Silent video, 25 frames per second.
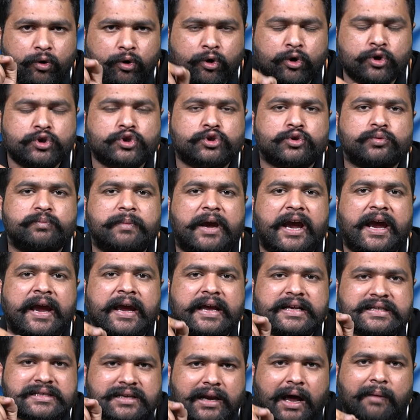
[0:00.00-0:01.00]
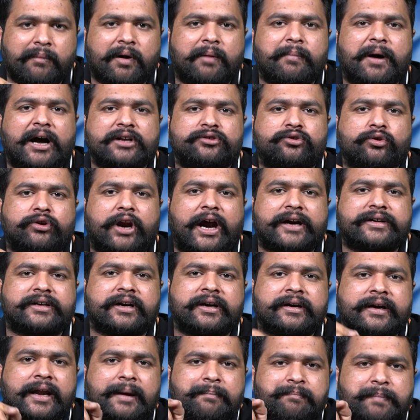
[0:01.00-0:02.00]
उसमें इस्लामाबाद
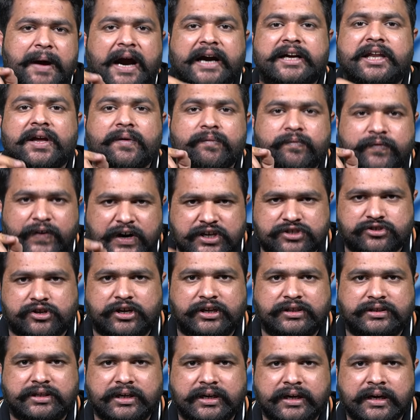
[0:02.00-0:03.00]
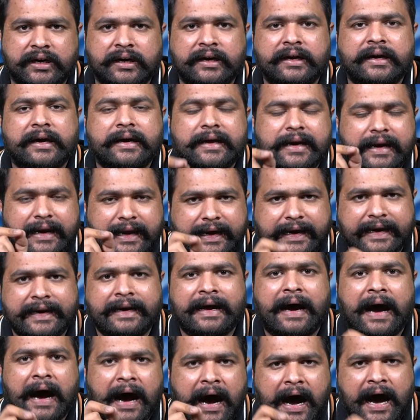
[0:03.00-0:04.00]
यूनाइटेड ने बैटिंग फर्स्ट की थी लेकिन
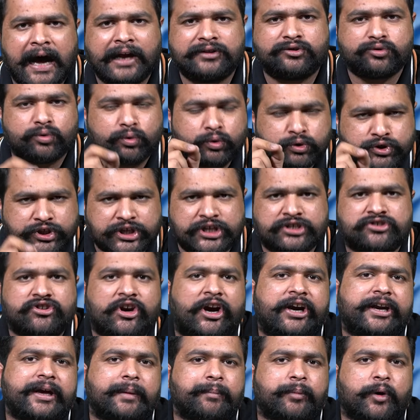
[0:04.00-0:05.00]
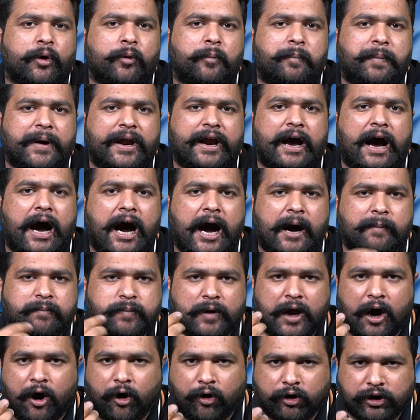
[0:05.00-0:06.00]
आज उसी स्टेडियम के ऊपर आप
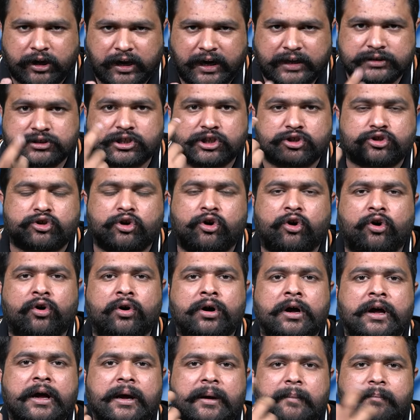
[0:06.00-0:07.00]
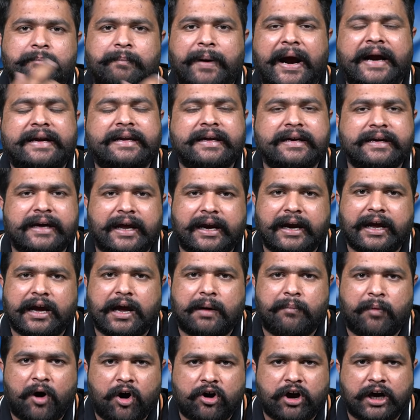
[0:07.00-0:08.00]
लाहौर कलंदर्स को बैटिंग करने
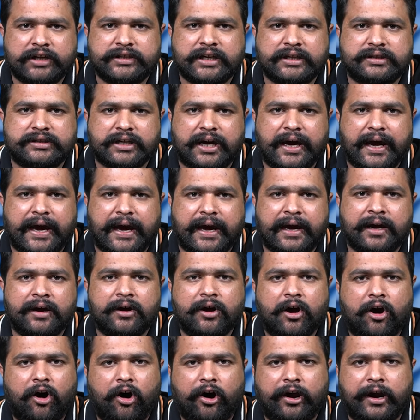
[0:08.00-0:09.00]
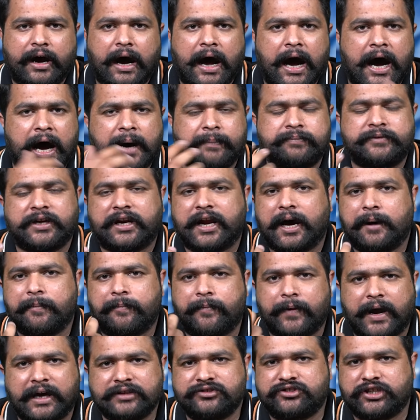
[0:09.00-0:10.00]
का मौका देते हैं और आप
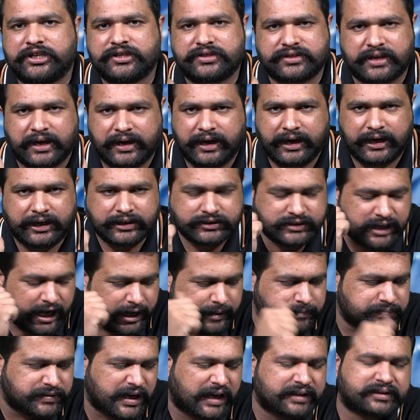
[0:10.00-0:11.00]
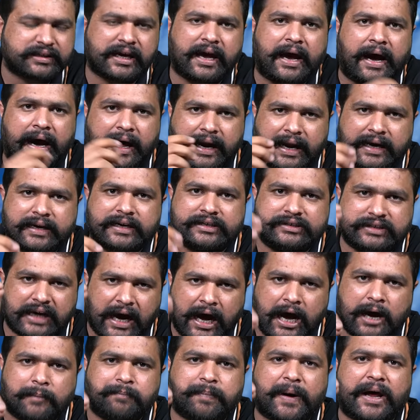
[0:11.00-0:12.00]
जनाब रन चेज करने की जानब जाते हैं हालांकि
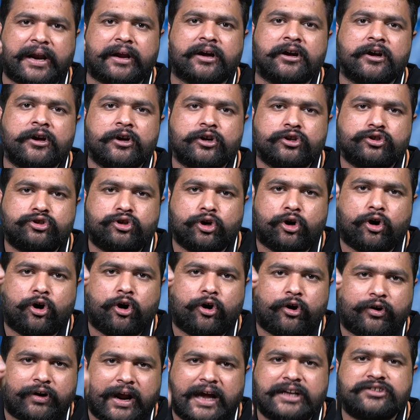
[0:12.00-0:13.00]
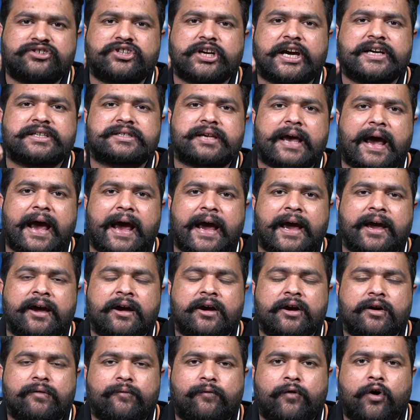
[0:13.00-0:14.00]
यहां पर जो रन चेज है
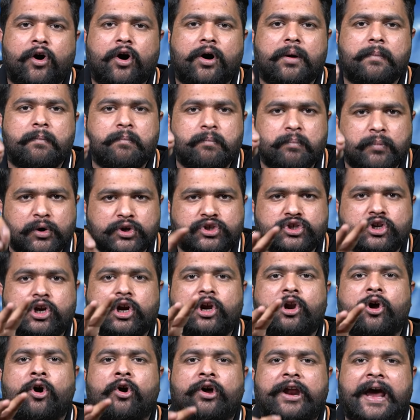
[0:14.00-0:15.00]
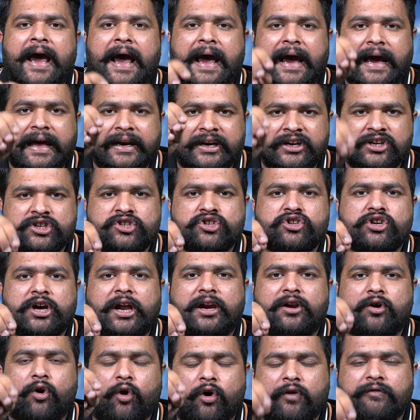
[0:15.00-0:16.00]
वो मुश्किल हो रहा है
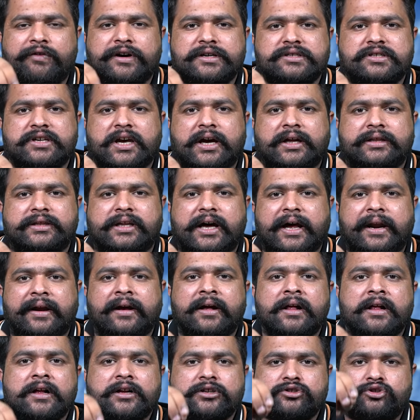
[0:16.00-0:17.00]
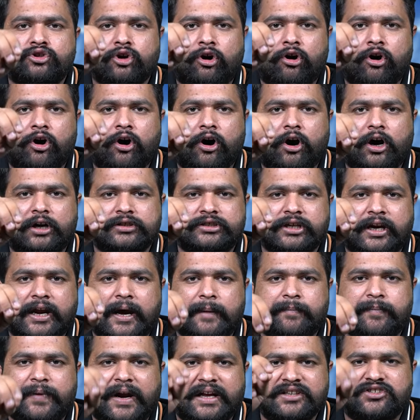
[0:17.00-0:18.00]
इनिशियल ओवर्स के अंदर जो
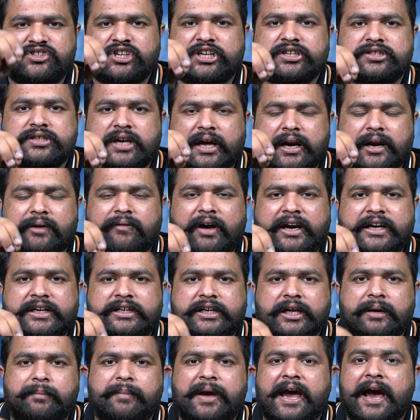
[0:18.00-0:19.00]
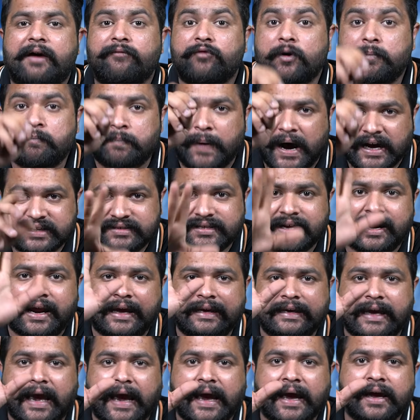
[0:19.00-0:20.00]
जनाब रन चेज करने वाली टीमें हैं वो फंस
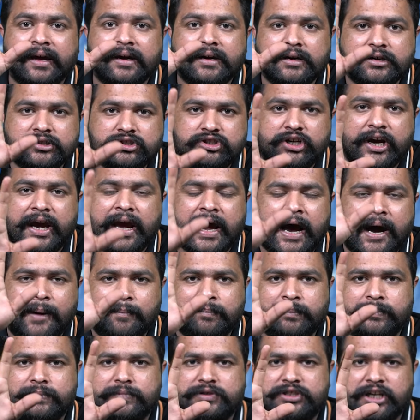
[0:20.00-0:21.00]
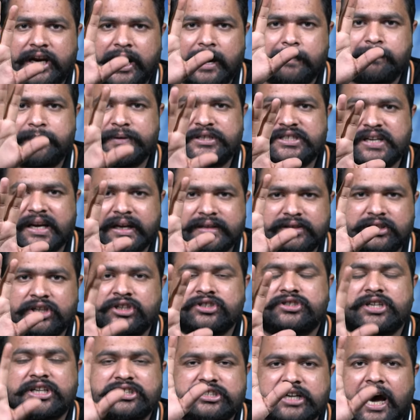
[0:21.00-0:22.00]
रही हैं ये हम जनाब पिछले
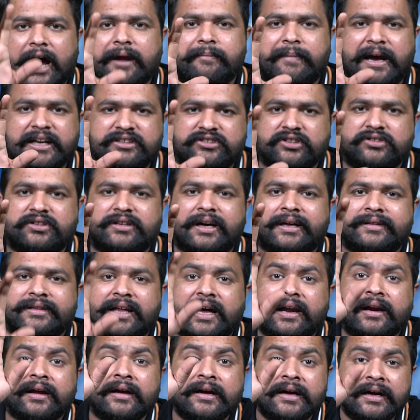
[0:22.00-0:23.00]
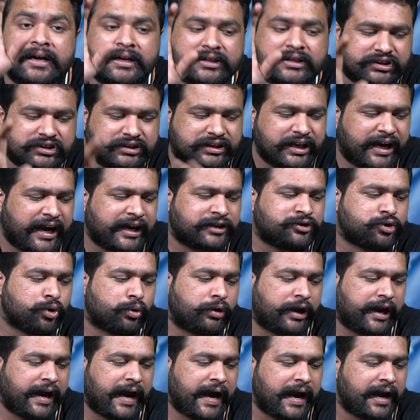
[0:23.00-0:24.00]
तीन से चार मैचेस के अंदर देख
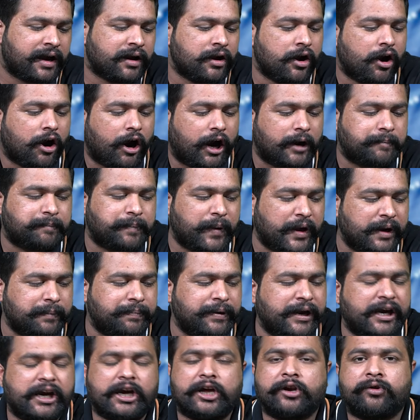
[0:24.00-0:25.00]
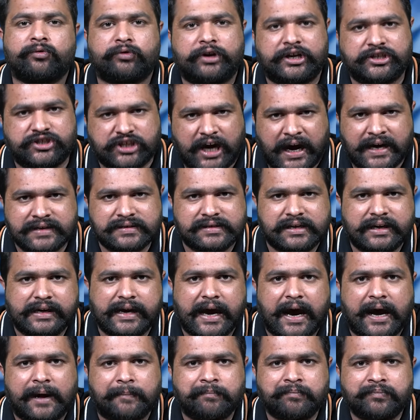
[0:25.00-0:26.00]
चुके हैं और फिर भी इन्होंने चांस
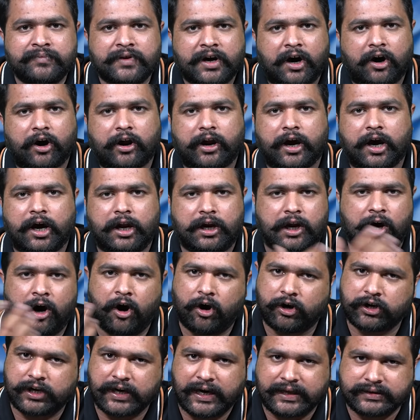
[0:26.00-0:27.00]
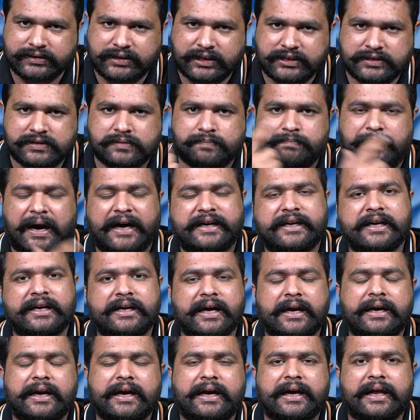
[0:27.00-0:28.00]
लिया और लाहौर कलंदर्स बैटिंग
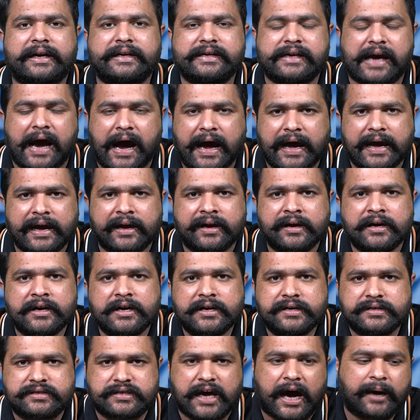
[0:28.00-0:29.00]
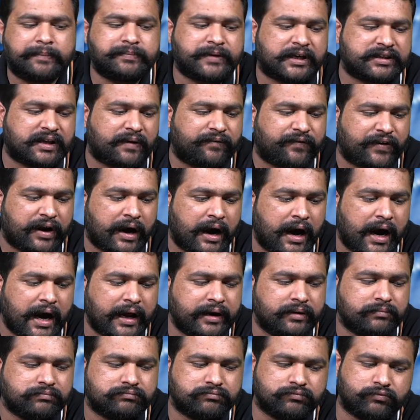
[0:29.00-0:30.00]
करने के लिए आए साहबजादा
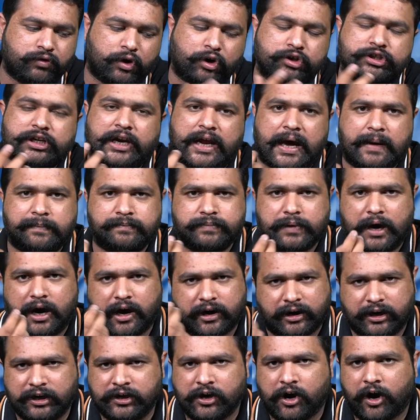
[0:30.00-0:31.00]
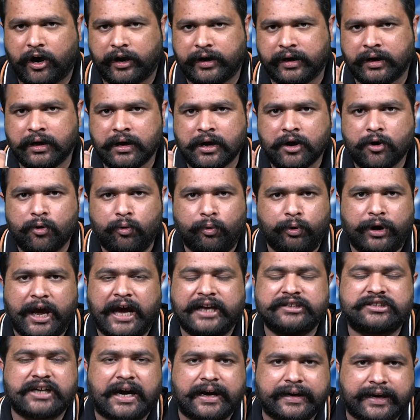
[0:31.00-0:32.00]
फरहान वो जनाब अर्ली ऑन
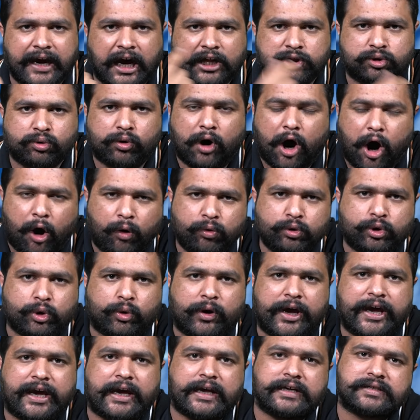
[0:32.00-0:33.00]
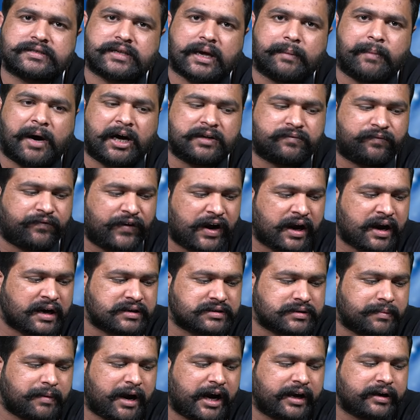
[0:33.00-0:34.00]
हुनैन शाह के हाथों आउट हुए इसके बाद
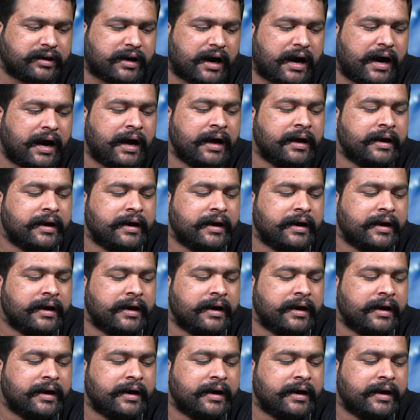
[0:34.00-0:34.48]
फ़खर जमान का